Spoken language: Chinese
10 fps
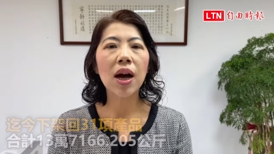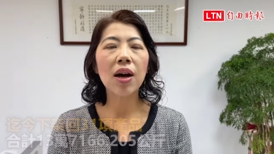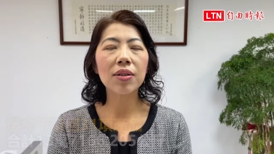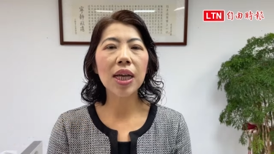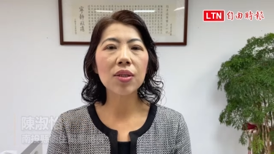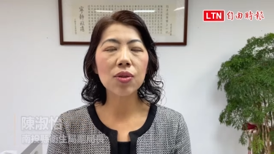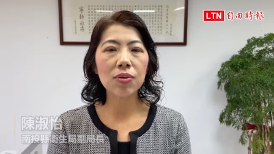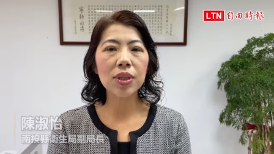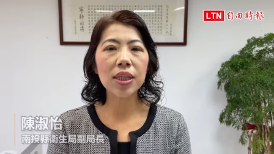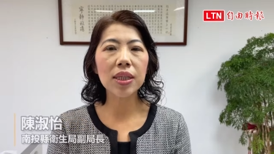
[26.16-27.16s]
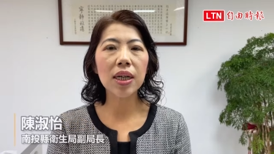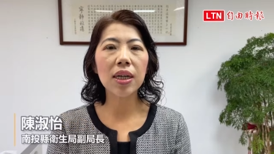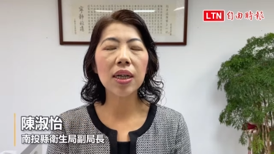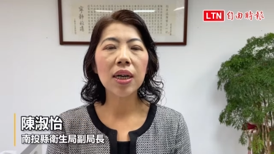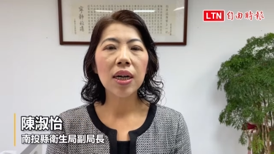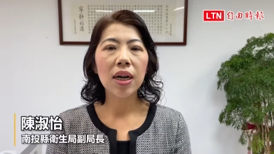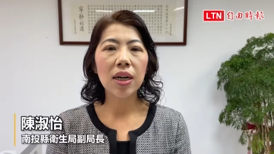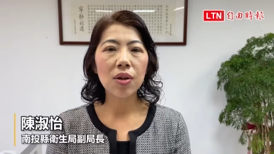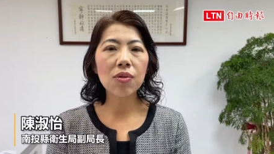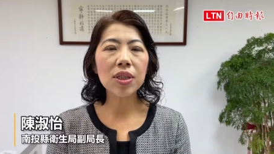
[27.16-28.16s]
好，那总计的
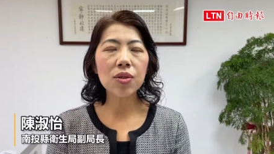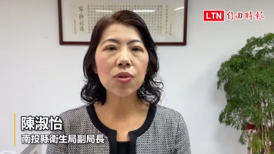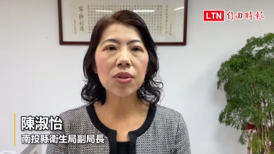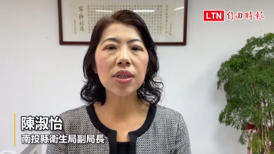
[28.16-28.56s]
呃公斤数